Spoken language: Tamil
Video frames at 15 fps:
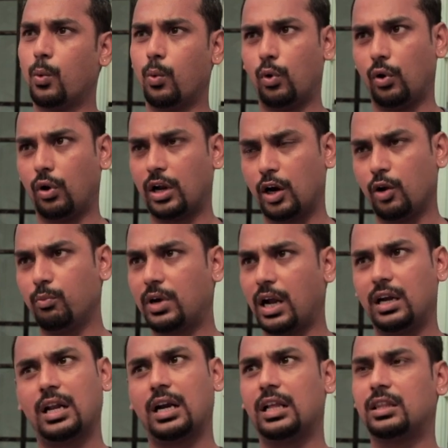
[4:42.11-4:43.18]
ஒரு கடும்
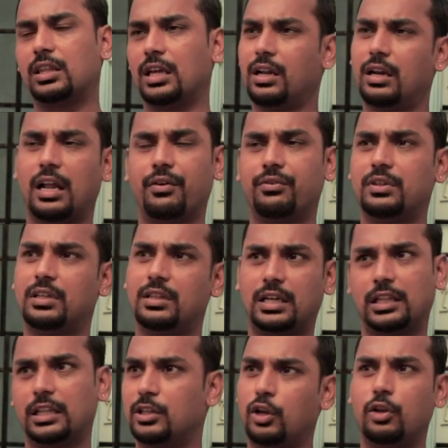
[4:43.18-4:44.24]
கண்டனத்தை நான் வந்து இந்த
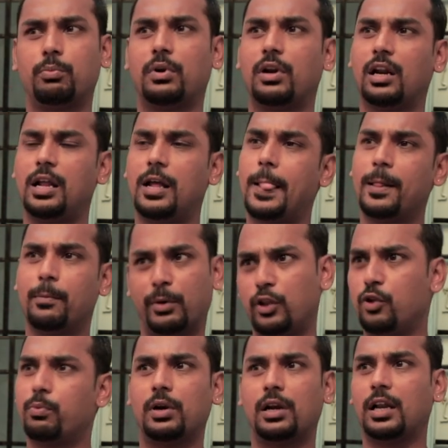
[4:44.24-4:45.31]
இடத்துல தெரிவு பண்ணுறேன்
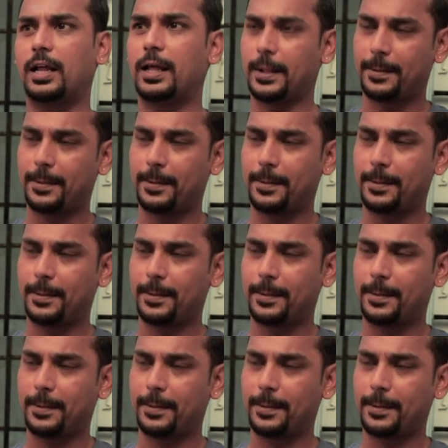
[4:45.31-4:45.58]
பதிவு பண்ணுறேன்